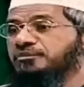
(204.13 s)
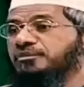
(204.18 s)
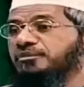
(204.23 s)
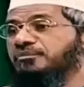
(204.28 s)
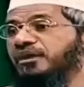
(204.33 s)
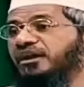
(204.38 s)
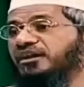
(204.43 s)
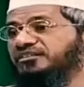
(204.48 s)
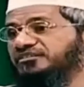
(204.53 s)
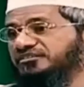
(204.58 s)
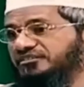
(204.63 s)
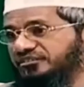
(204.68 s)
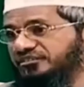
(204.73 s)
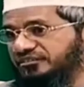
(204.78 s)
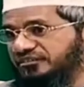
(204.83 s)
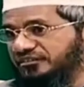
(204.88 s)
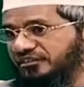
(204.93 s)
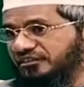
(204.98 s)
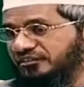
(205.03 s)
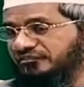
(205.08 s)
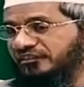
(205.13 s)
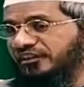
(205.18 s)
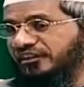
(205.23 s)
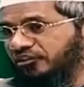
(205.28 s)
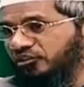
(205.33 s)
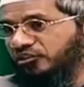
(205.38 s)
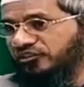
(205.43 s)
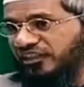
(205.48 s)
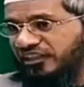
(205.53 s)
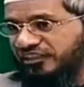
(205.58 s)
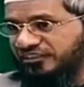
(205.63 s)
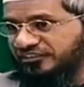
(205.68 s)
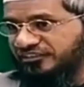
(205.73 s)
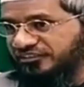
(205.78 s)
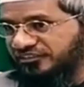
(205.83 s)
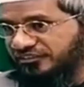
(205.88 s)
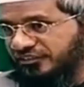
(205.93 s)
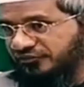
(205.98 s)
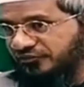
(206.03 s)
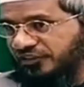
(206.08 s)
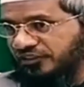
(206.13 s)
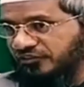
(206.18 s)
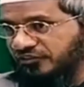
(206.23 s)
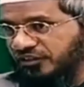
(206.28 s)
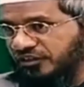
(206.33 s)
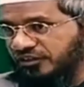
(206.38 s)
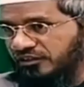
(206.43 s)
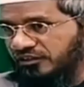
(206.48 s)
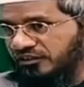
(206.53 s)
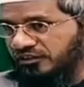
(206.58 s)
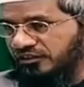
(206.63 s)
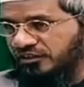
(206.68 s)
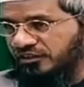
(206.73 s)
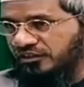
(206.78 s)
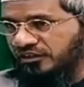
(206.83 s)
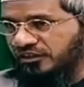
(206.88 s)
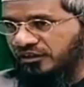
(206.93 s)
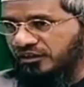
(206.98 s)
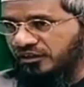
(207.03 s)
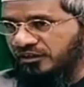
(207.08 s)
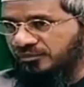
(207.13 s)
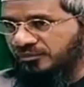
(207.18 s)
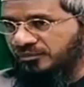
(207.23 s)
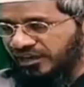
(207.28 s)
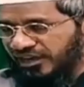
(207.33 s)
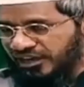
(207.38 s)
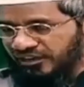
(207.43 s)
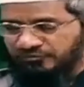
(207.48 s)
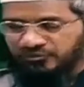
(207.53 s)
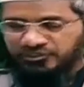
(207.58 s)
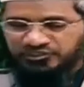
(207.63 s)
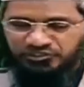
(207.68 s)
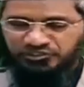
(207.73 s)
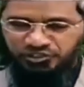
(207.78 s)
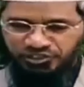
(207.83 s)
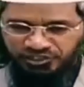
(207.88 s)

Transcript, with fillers: শেখ বিনবাজের কাছে ফতোয়া চাওয়া হলে আল্লাহ তাকে